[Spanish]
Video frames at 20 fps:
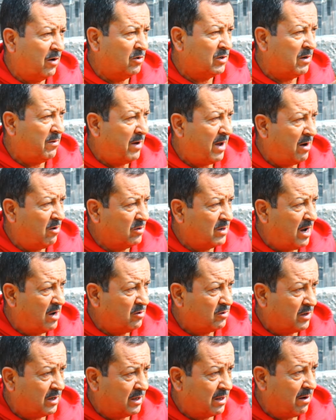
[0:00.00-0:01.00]
que no se vean los
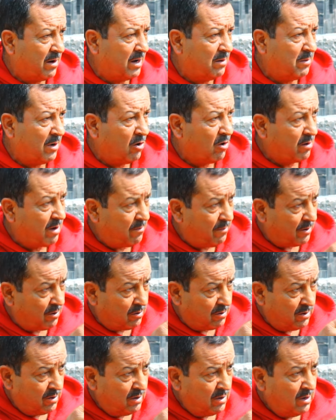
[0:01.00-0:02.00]
gallos que trabajen mejor, ¿verdad?
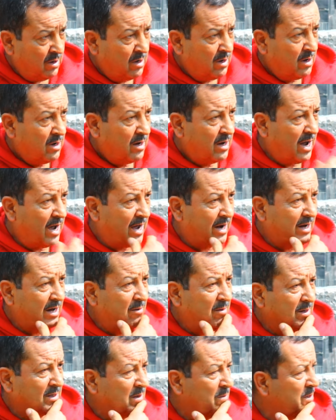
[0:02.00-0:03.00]
Pero la
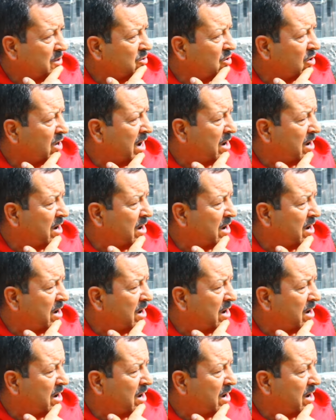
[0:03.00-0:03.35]
mallita, se me hizo